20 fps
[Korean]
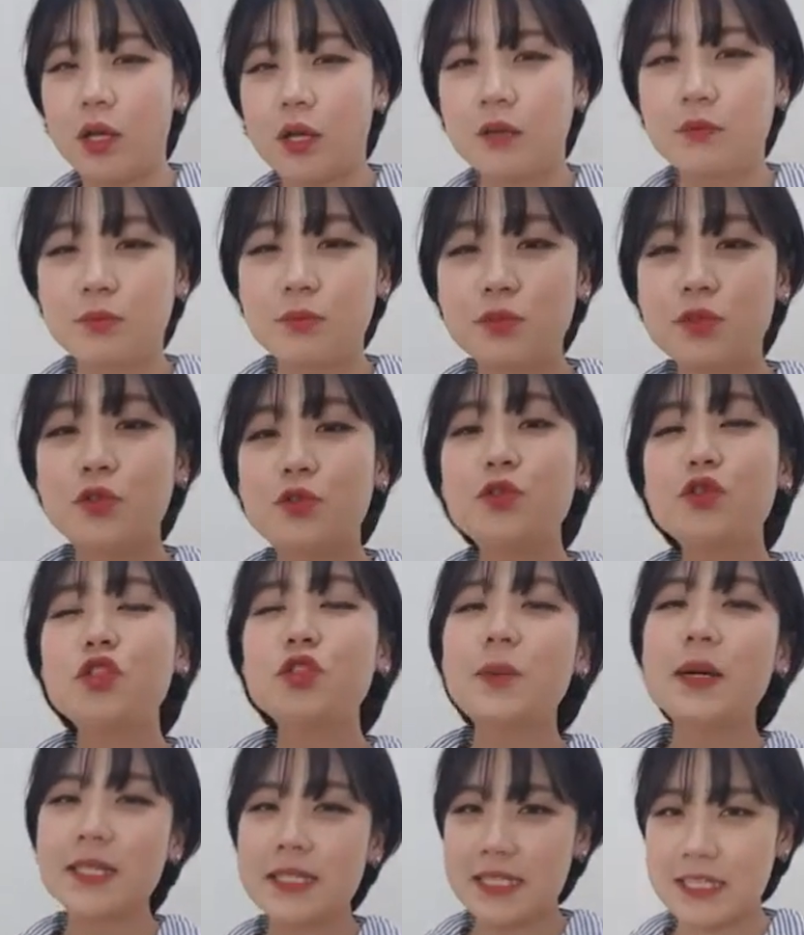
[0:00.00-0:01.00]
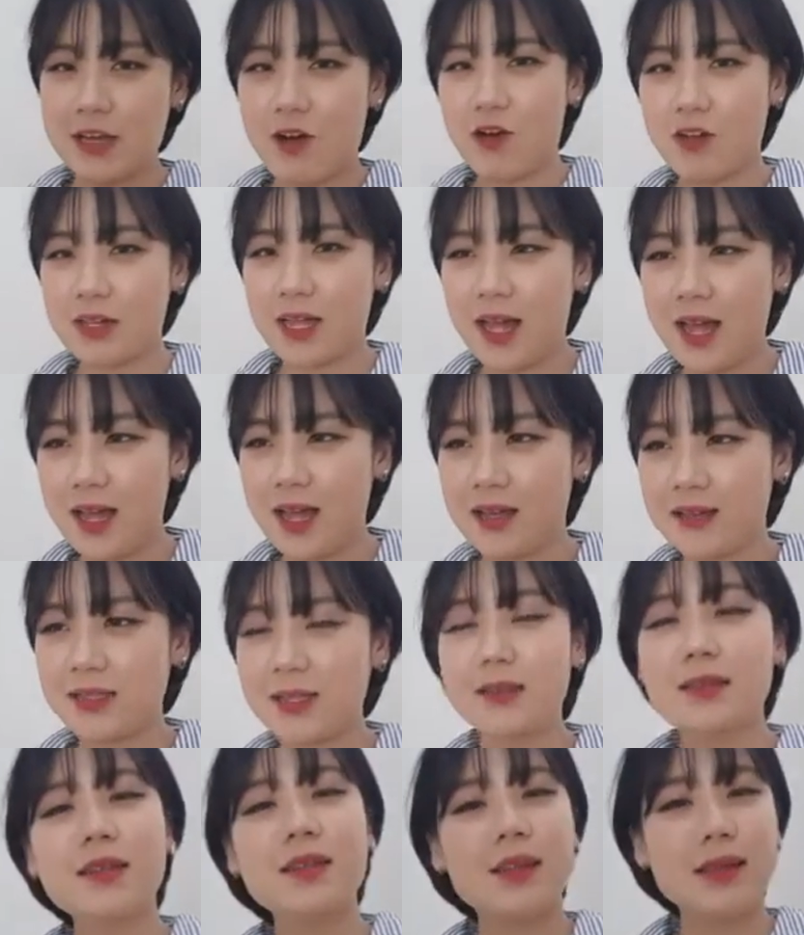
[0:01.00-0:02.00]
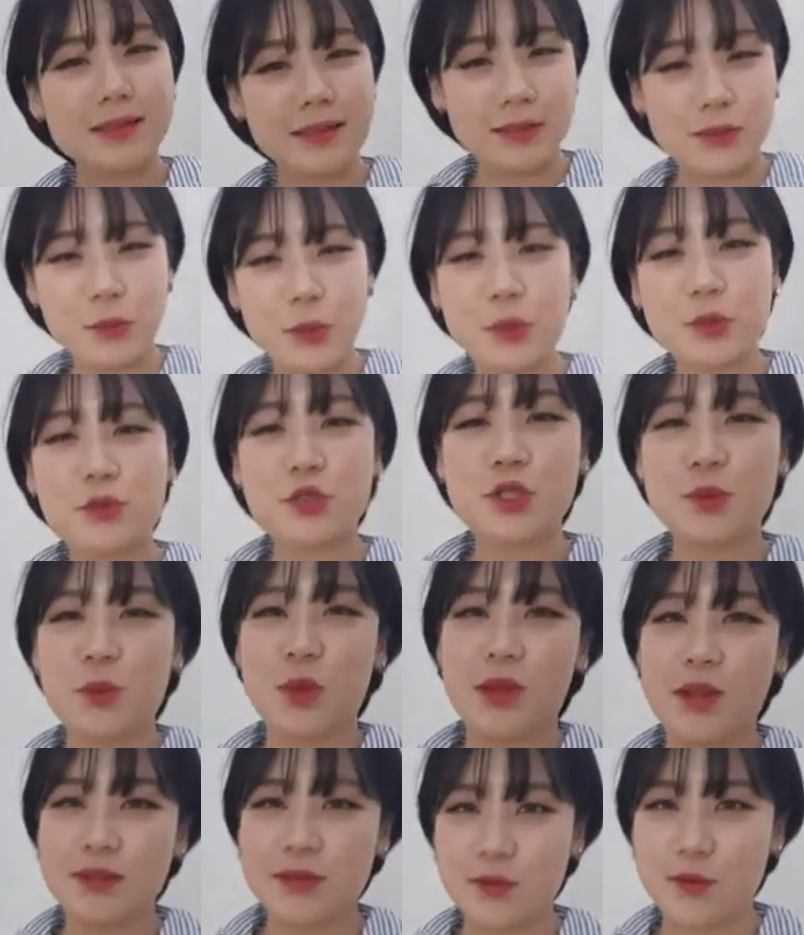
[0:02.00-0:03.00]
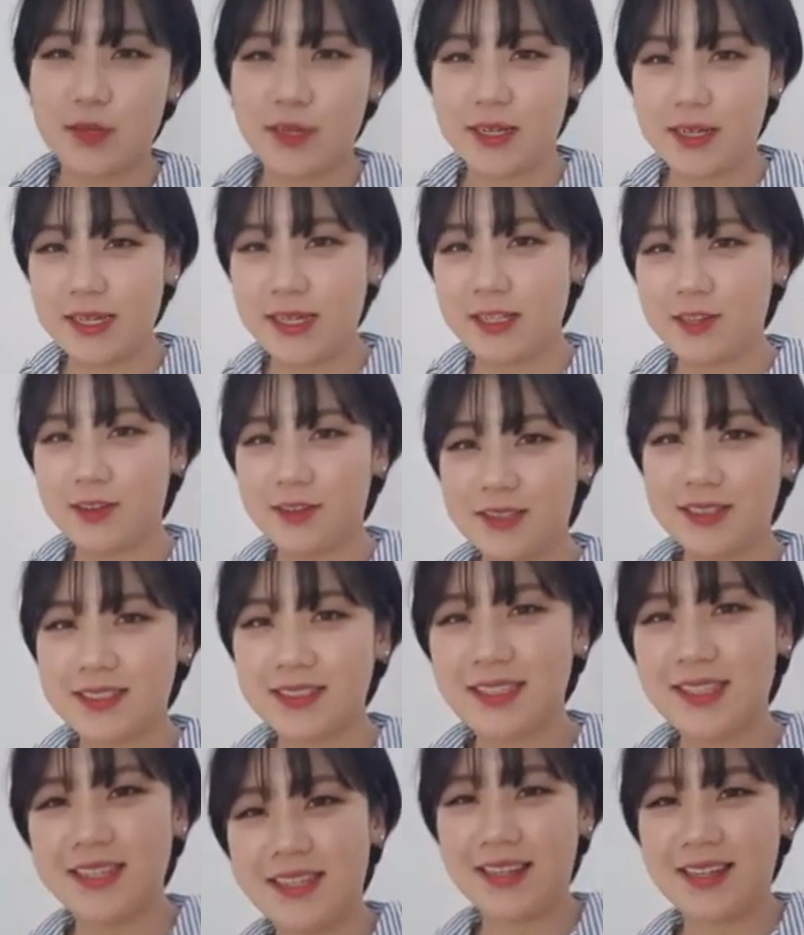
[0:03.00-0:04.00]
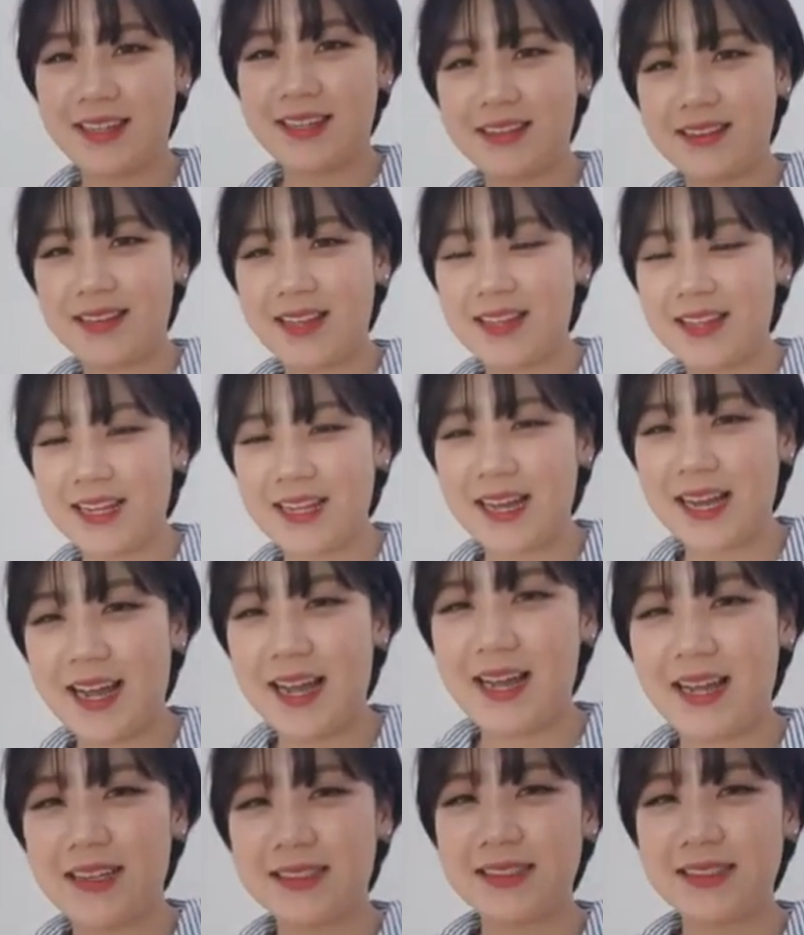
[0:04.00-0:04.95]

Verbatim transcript: 뭐 궁금하신 거나 채팅 같은 거 해주시면 저희가 읽어드릴 테니까